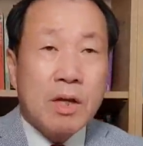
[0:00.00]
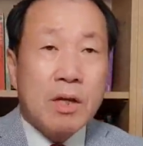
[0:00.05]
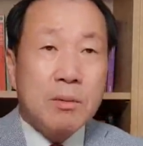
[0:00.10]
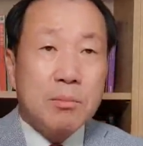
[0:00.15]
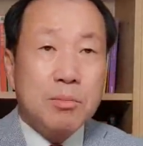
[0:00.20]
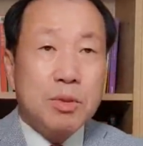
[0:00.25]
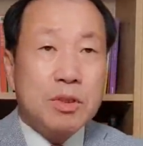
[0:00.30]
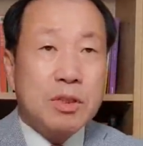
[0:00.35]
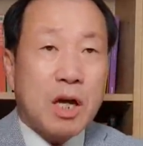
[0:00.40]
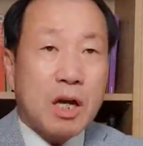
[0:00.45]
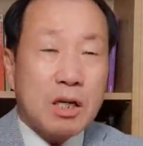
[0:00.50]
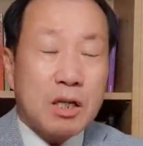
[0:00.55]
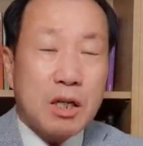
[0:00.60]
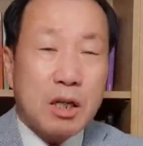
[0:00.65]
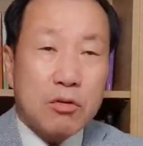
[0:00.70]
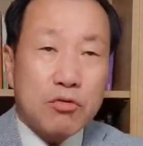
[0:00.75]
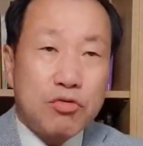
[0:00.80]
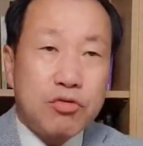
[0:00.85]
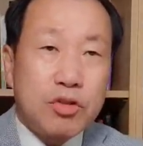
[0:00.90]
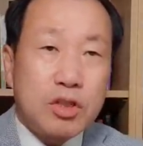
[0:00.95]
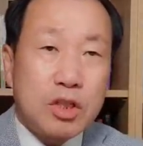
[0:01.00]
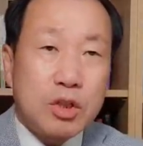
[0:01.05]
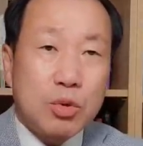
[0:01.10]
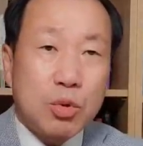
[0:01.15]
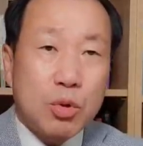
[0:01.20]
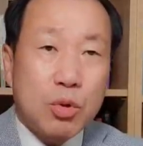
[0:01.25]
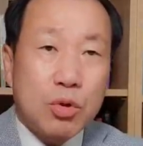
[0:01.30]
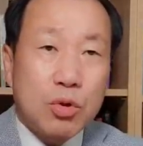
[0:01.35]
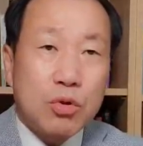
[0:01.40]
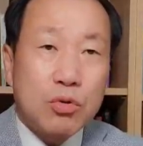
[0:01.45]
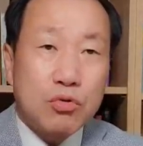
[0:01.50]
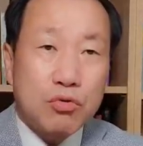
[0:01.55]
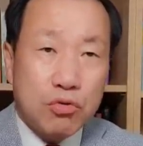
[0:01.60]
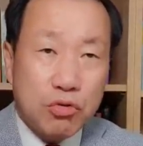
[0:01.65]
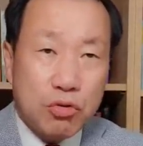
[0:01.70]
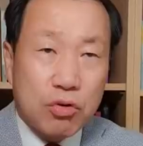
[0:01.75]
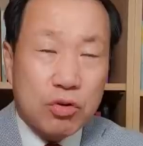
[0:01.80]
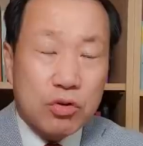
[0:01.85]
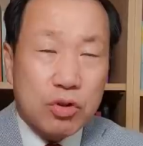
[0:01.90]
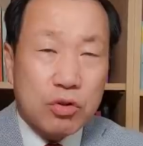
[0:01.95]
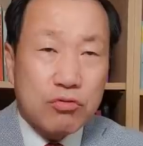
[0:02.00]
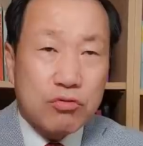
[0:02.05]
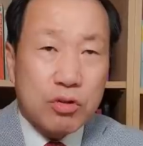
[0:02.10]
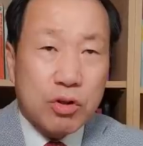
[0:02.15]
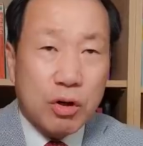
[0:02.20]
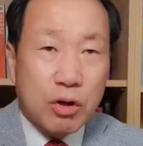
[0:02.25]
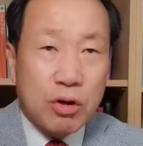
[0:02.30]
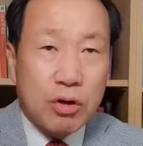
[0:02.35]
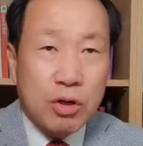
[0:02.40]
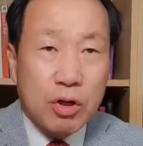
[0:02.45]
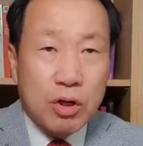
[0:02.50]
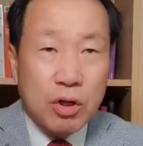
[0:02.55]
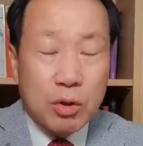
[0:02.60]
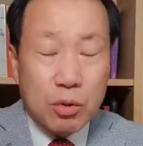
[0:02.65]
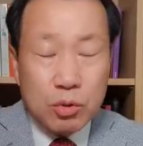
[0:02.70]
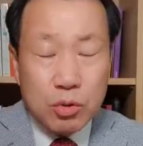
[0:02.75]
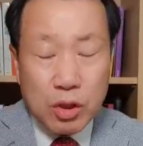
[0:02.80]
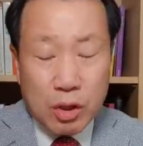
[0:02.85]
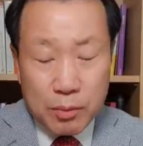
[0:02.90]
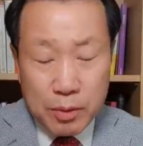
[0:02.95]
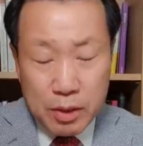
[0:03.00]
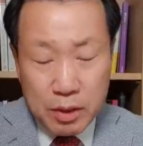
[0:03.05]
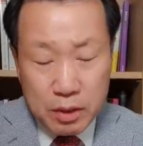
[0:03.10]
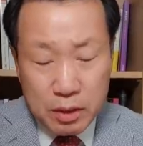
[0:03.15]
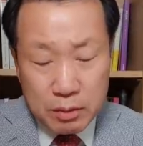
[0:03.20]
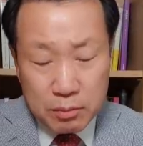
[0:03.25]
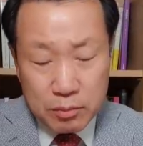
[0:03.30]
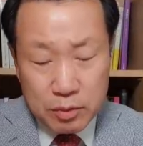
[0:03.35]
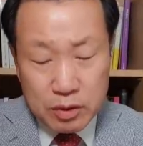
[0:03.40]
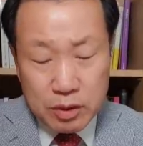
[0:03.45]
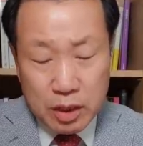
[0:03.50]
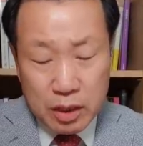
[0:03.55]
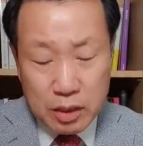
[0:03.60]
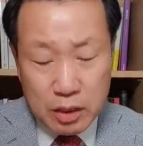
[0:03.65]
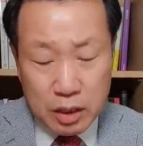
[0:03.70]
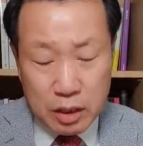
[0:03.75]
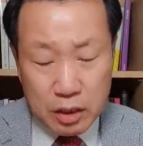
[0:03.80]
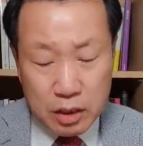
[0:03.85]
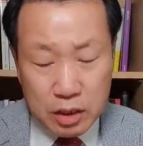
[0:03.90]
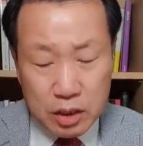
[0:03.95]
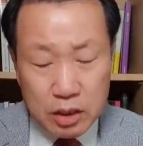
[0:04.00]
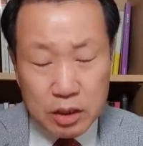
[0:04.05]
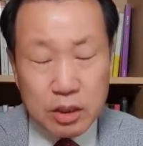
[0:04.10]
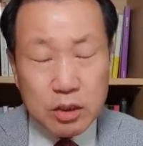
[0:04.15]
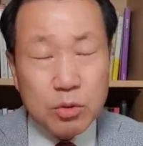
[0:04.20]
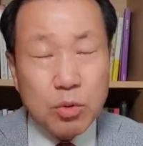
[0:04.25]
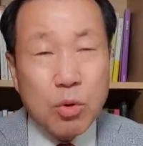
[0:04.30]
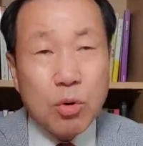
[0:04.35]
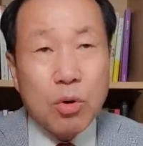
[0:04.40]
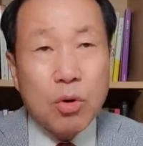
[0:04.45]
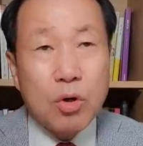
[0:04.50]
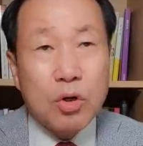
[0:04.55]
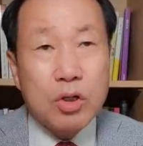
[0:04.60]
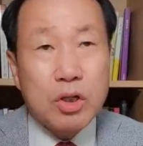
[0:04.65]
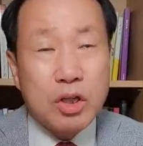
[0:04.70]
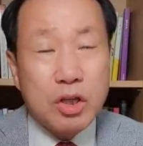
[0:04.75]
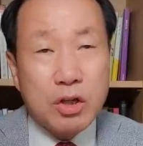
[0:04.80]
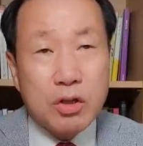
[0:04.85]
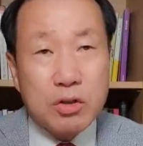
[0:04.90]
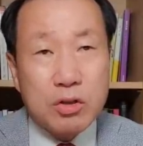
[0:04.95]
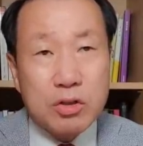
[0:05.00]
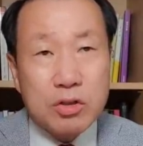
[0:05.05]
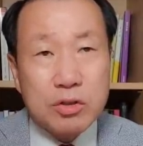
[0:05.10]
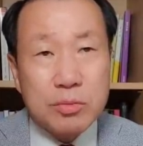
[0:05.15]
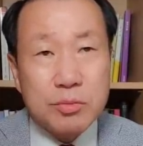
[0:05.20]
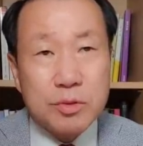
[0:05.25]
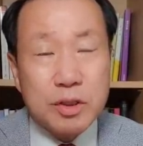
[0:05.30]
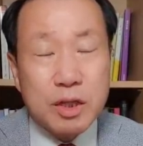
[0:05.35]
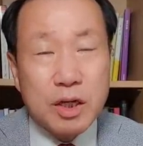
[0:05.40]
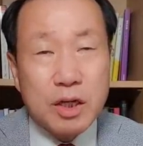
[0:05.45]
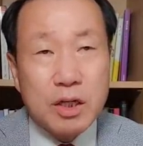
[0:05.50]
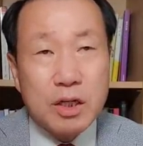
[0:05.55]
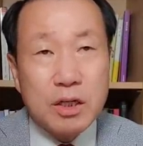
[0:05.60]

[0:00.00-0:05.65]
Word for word: 미사일의 굵기도 굵어졌고요. 그 다음에 미사일의 길이도 길어졌습니다.